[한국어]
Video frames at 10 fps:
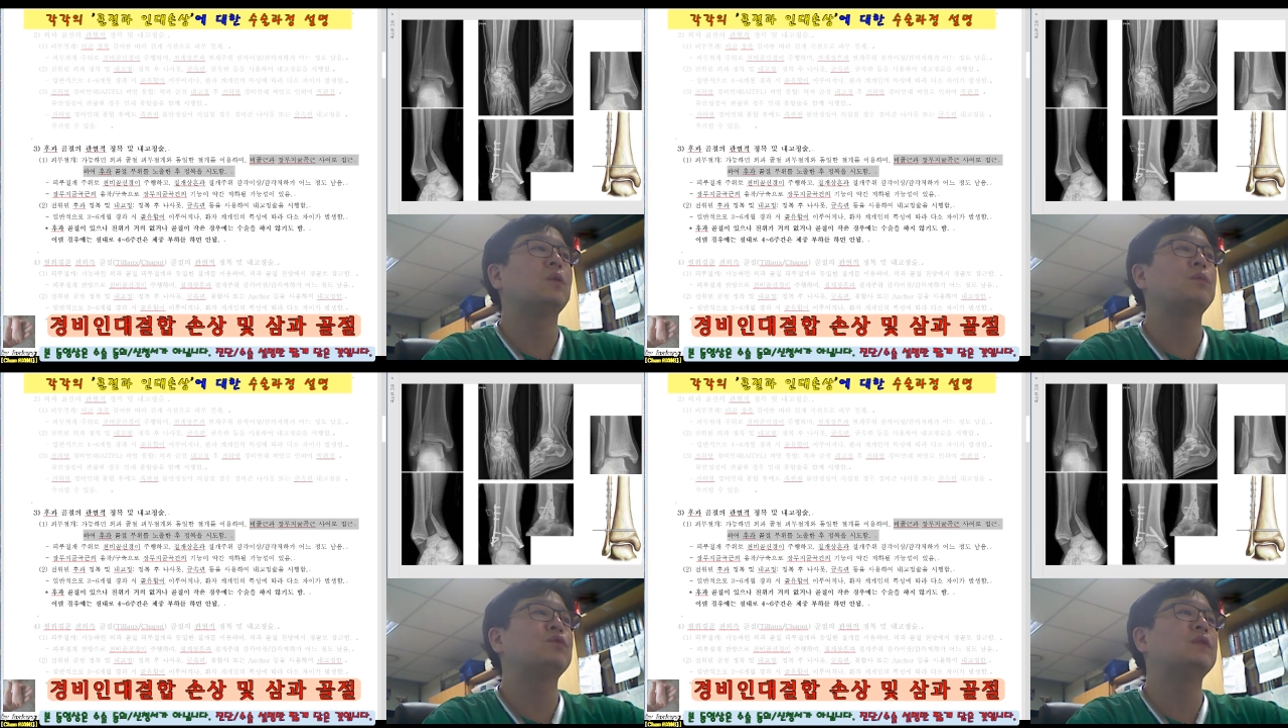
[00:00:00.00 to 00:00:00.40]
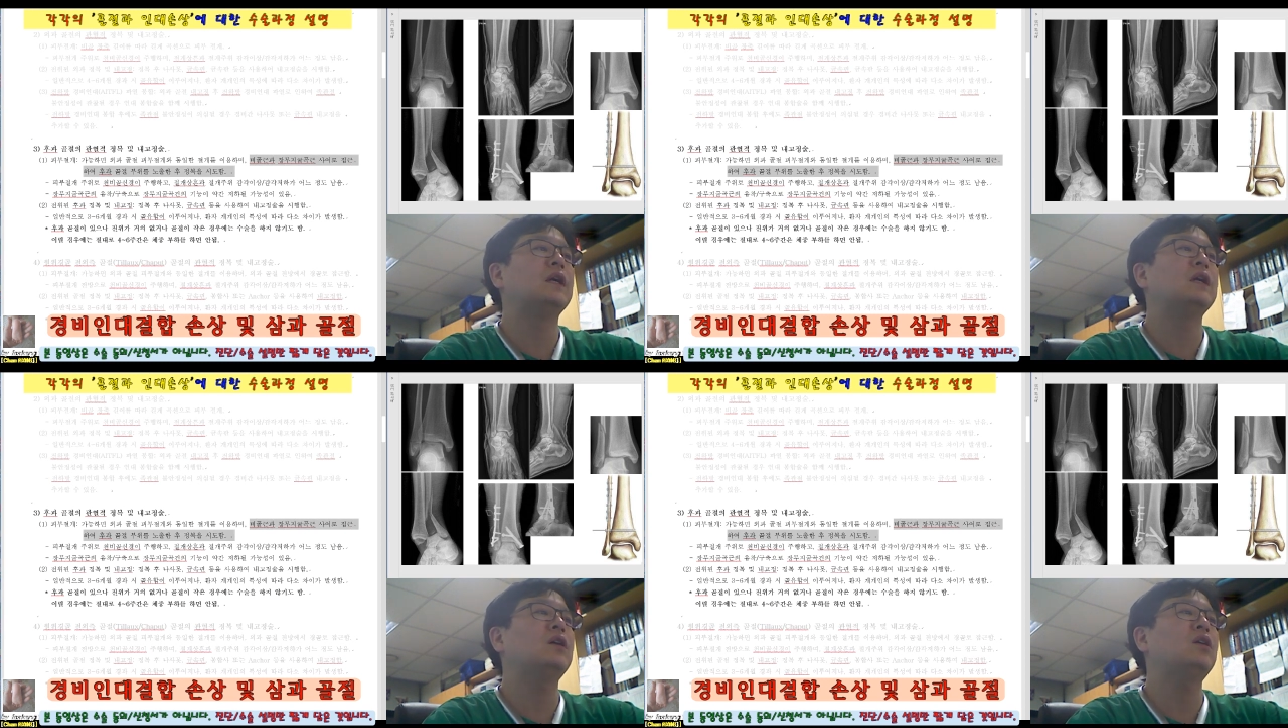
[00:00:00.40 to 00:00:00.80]

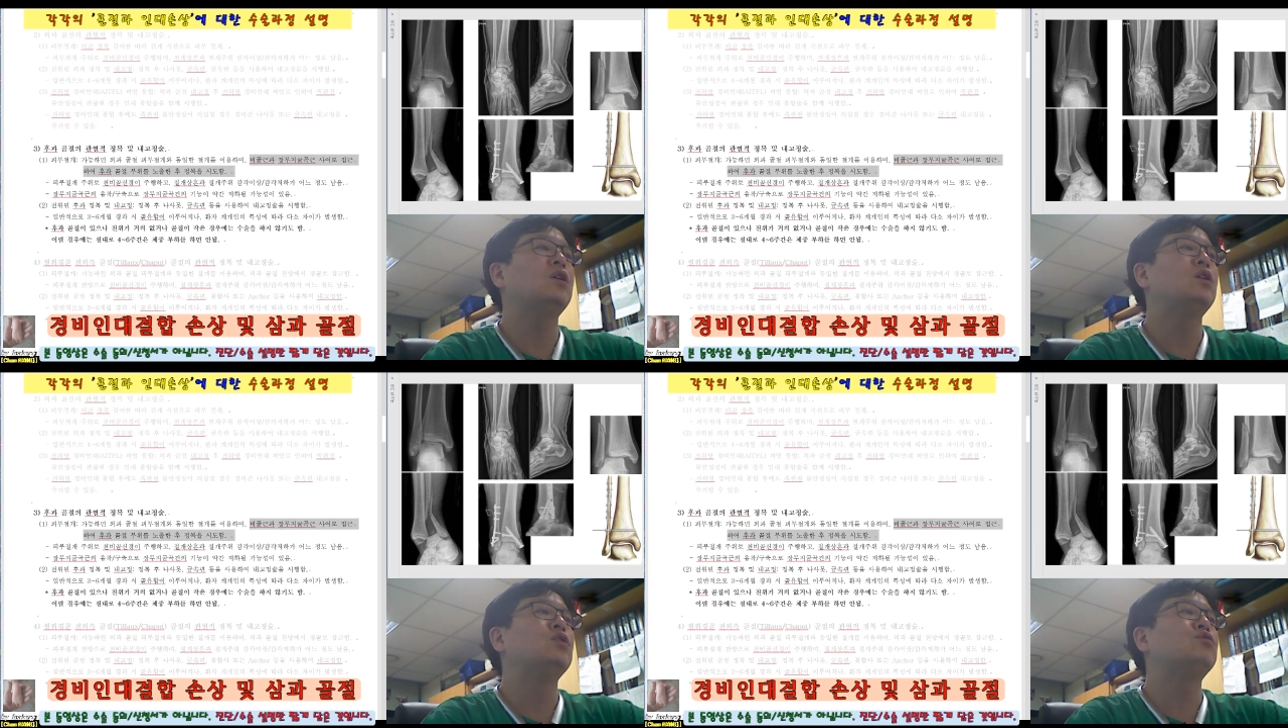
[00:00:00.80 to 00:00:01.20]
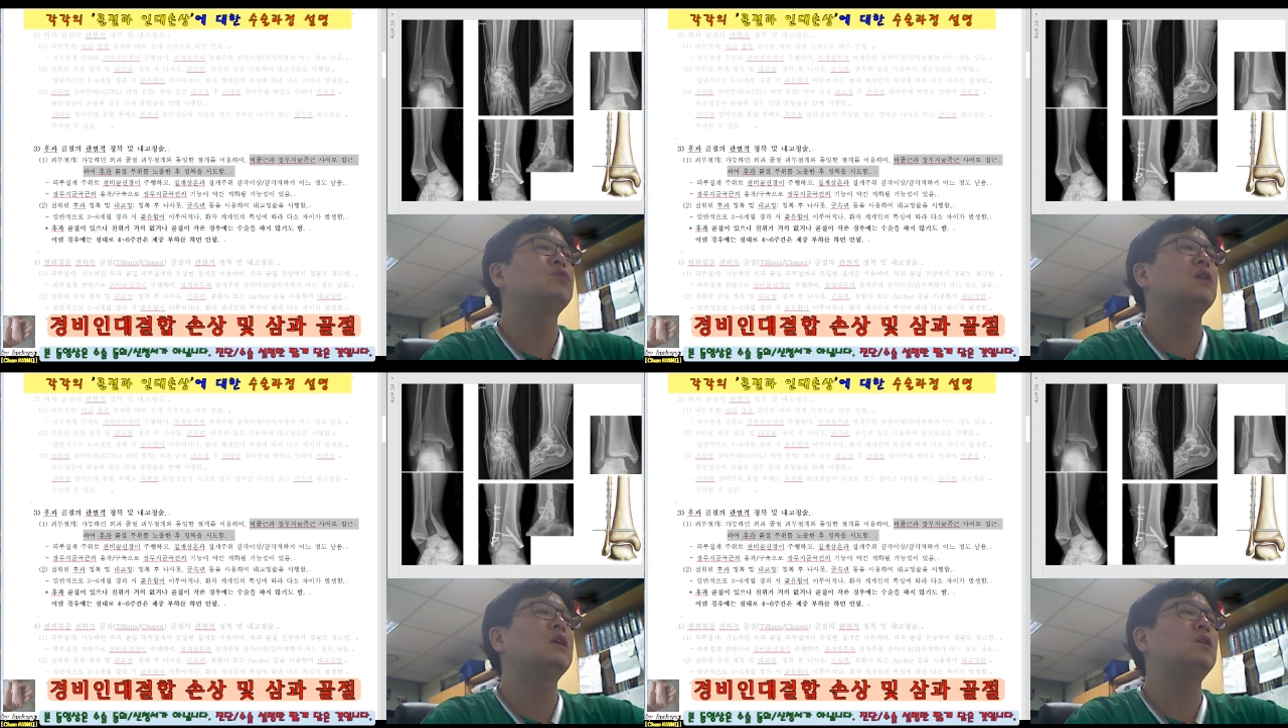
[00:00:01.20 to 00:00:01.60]
접근하여
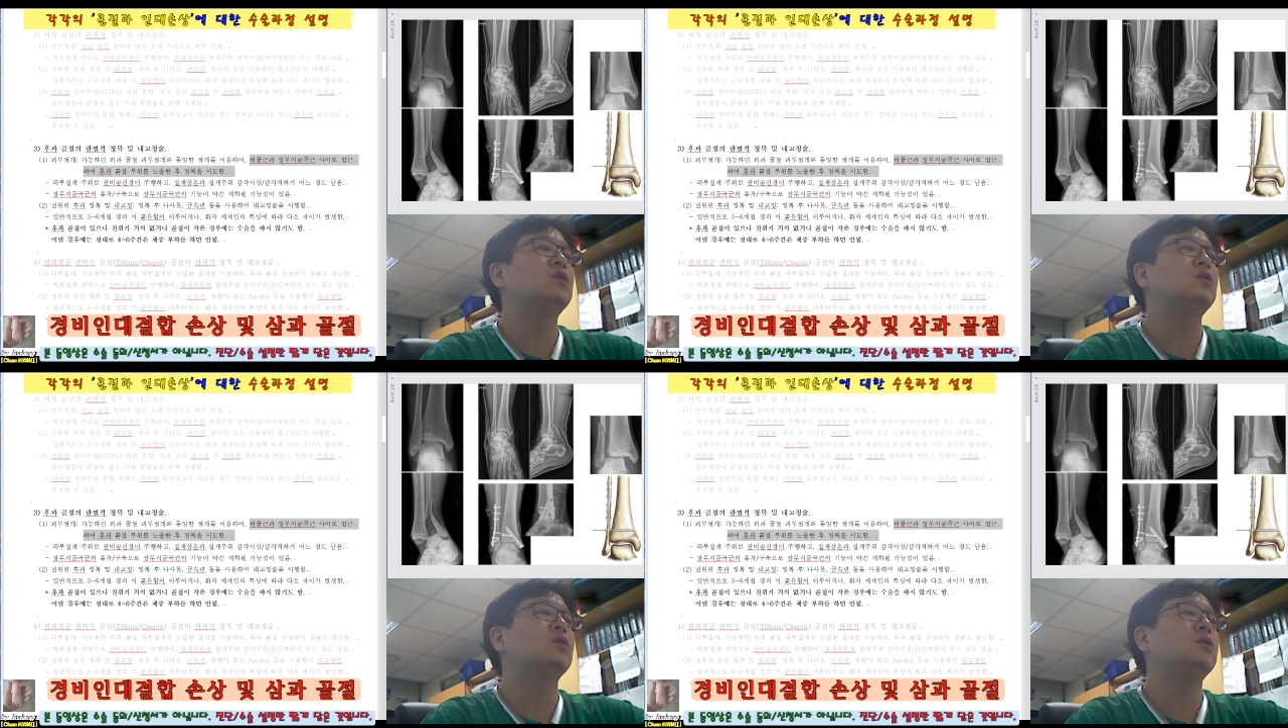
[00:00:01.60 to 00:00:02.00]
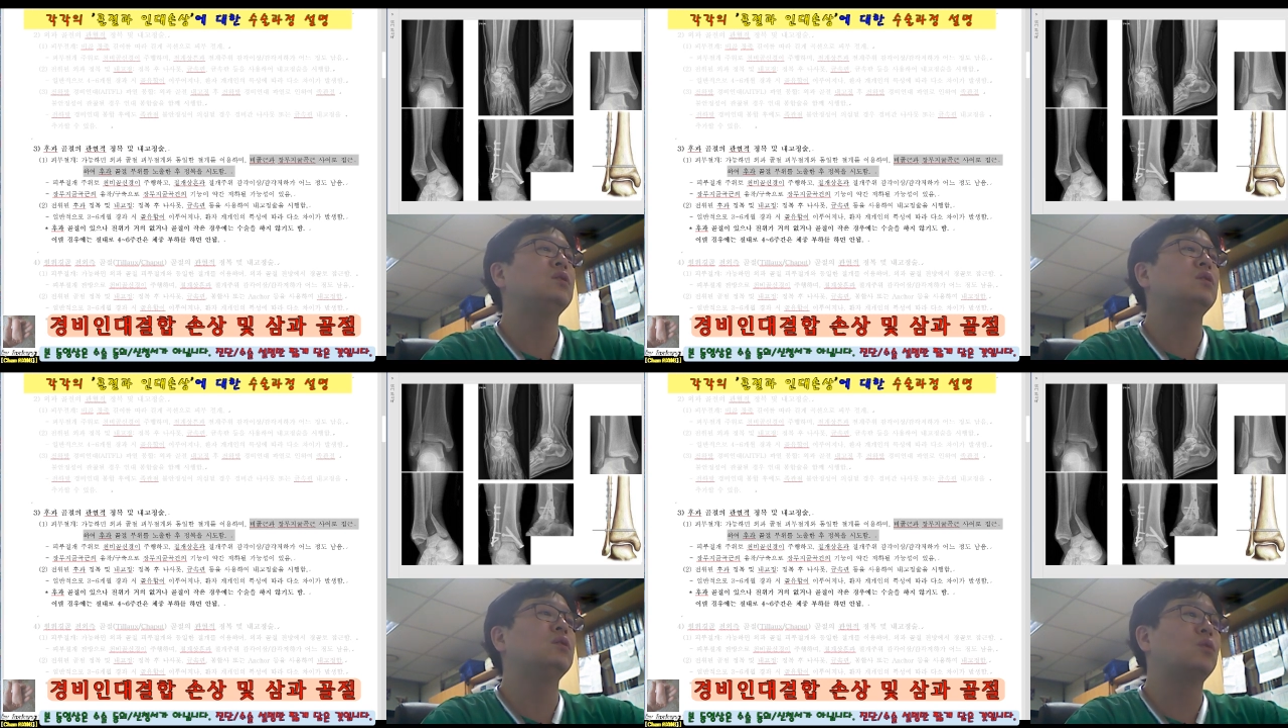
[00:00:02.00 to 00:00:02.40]
후가를
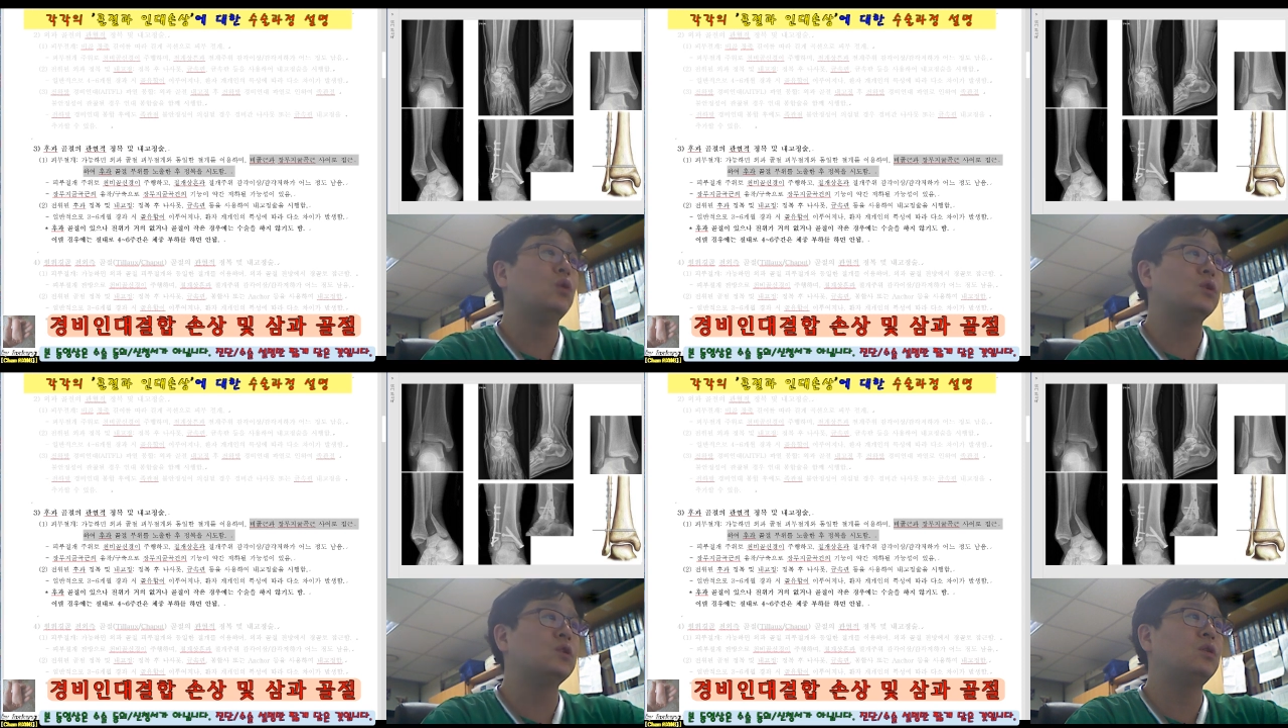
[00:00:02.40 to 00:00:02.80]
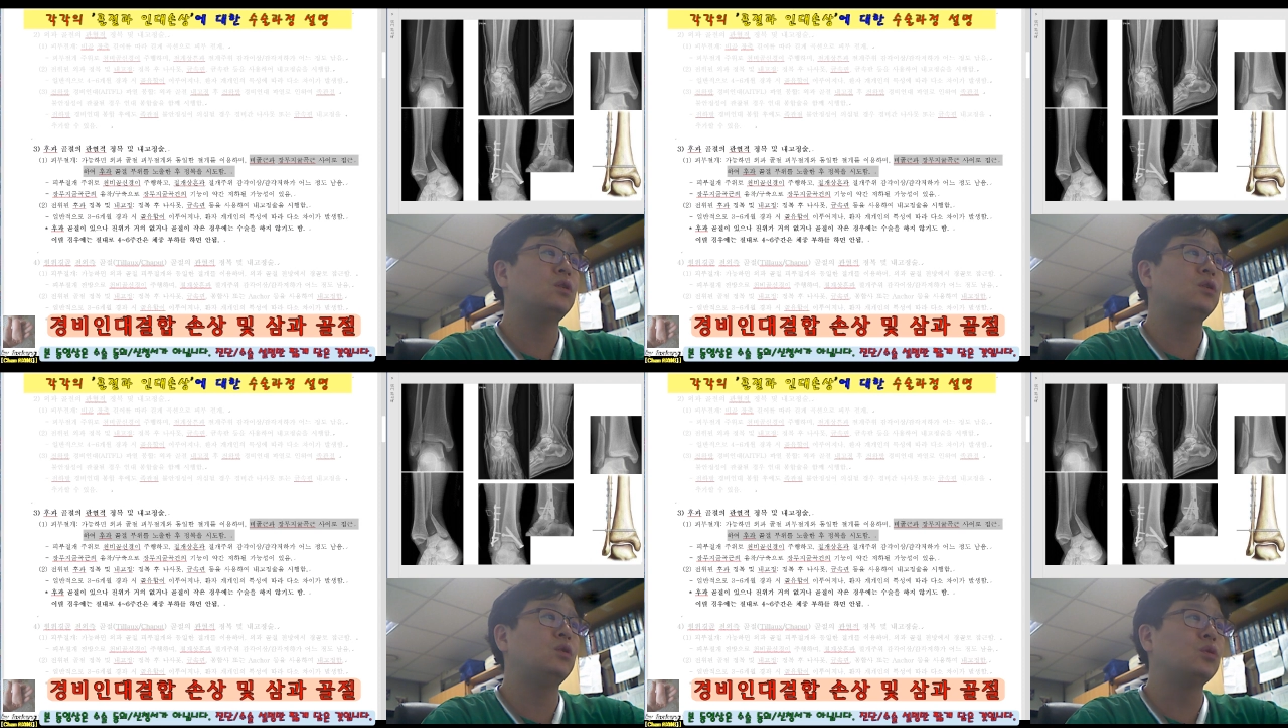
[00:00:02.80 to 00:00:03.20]

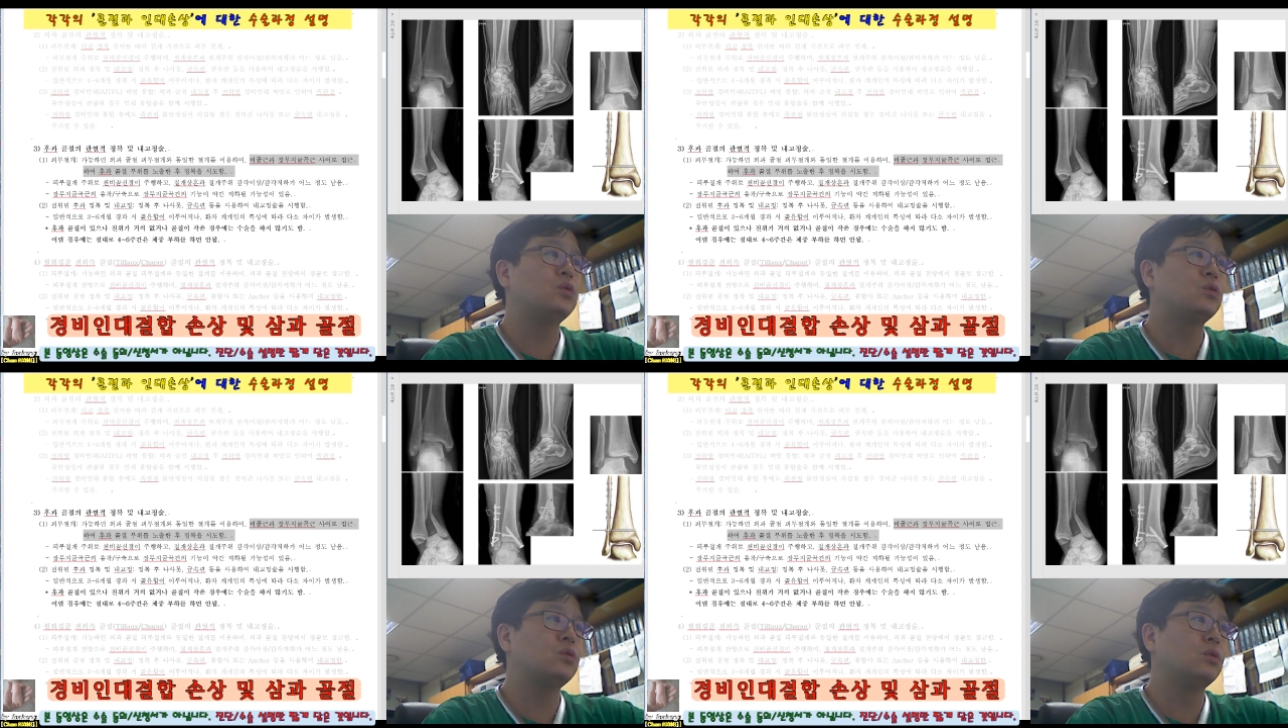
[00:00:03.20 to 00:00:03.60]
골절을 노,